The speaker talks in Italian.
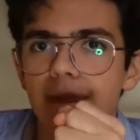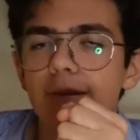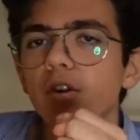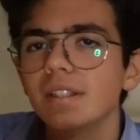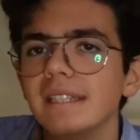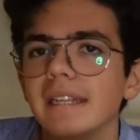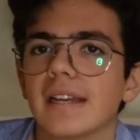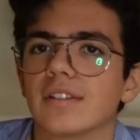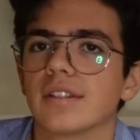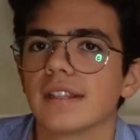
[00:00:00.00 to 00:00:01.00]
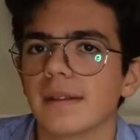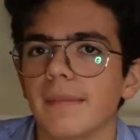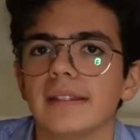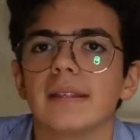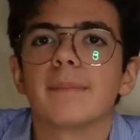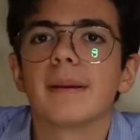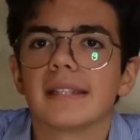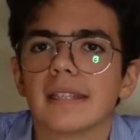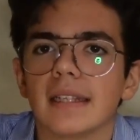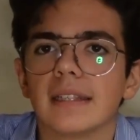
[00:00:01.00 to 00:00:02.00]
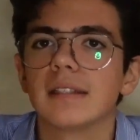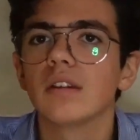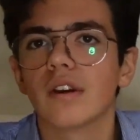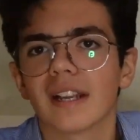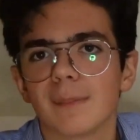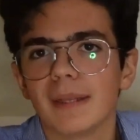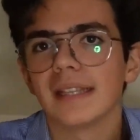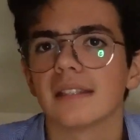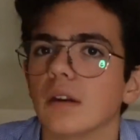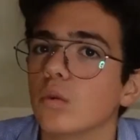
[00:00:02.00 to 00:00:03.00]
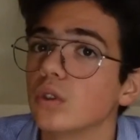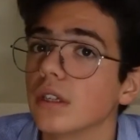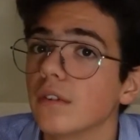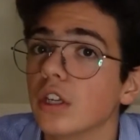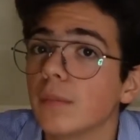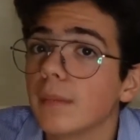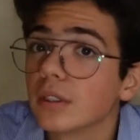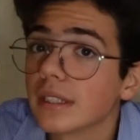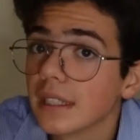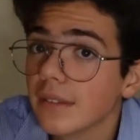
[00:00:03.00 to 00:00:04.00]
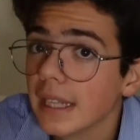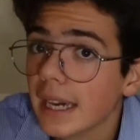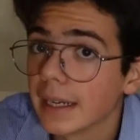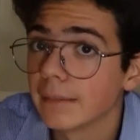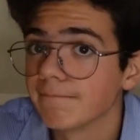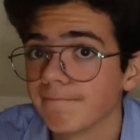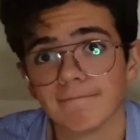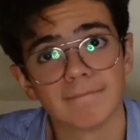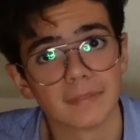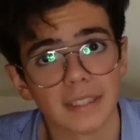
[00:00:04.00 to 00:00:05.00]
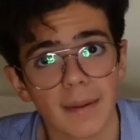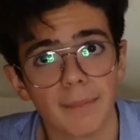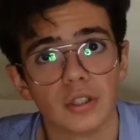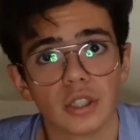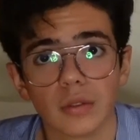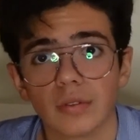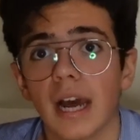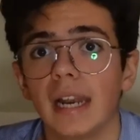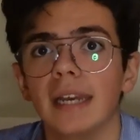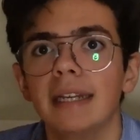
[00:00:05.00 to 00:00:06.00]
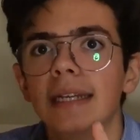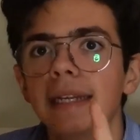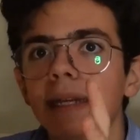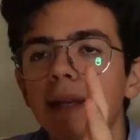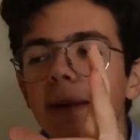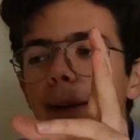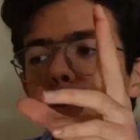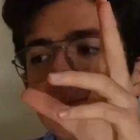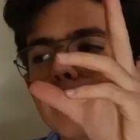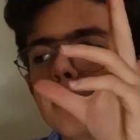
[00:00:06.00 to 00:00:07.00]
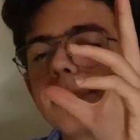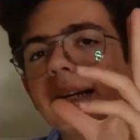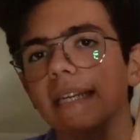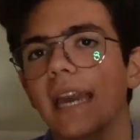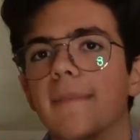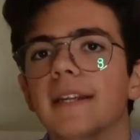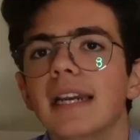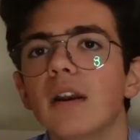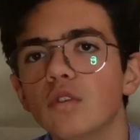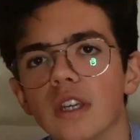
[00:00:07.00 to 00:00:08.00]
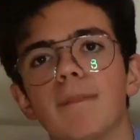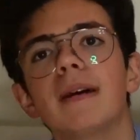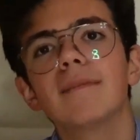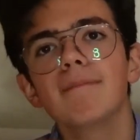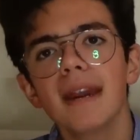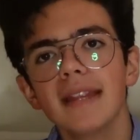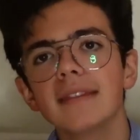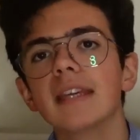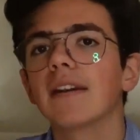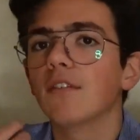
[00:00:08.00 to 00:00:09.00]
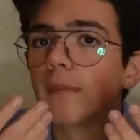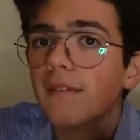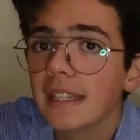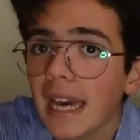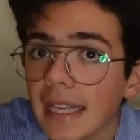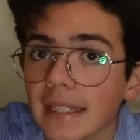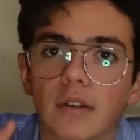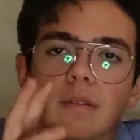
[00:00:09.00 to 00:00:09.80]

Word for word: Vuol dire sostanzialmente, pensate, se io ora spegnessi la luce, voi non mi potreste vedere. Semplice, naturale. Perché? Perché la luce permette che voi mi vediate.